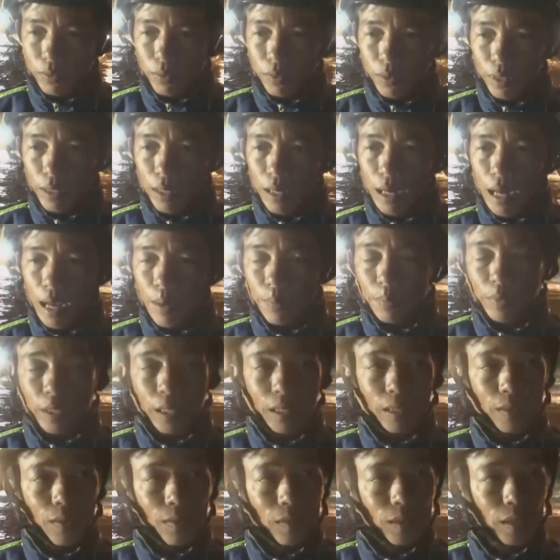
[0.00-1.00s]
Tôi đi làm
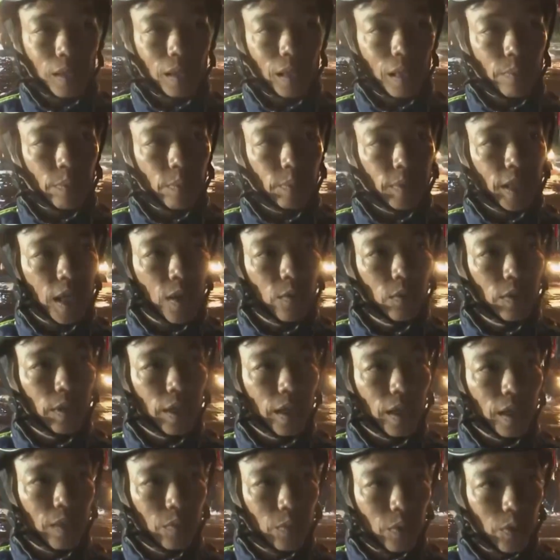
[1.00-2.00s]
từ đoạn đường 56
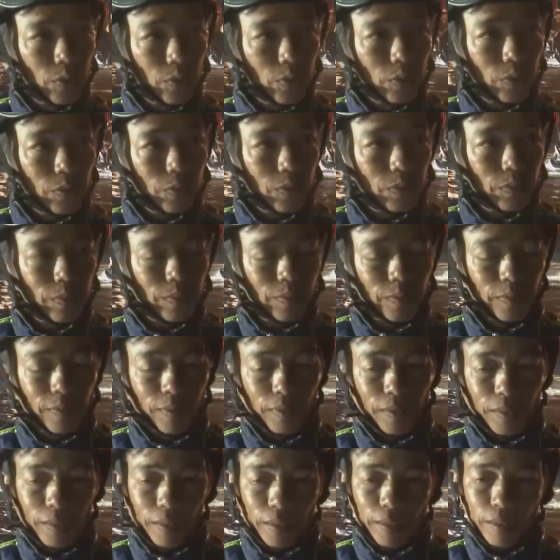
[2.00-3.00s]
về Hưng Phú.
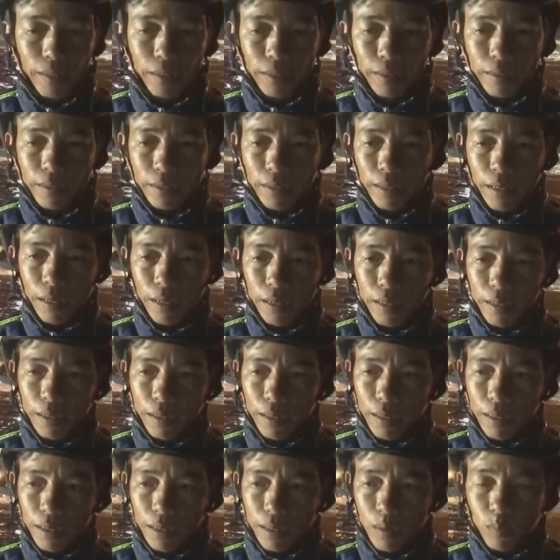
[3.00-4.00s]
Tới
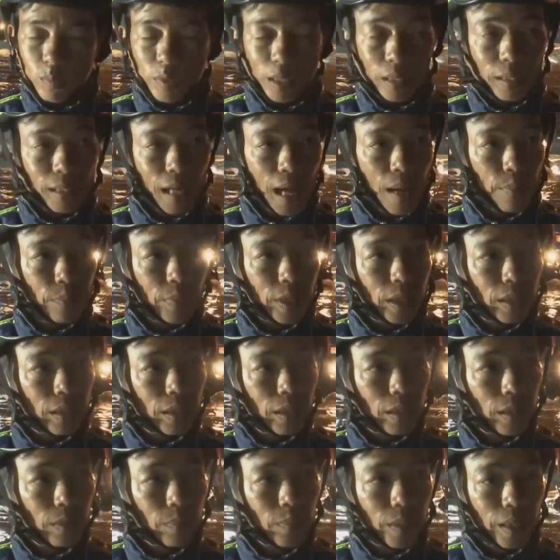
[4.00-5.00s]
ờ, công trình 8 được
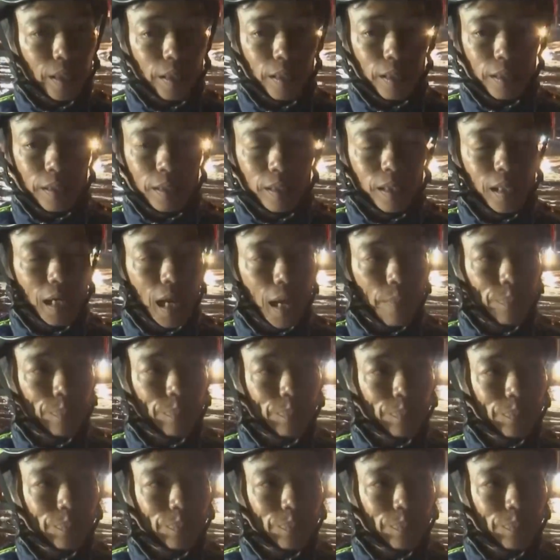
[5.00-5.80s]
ờ, bị ờ, nước ngập,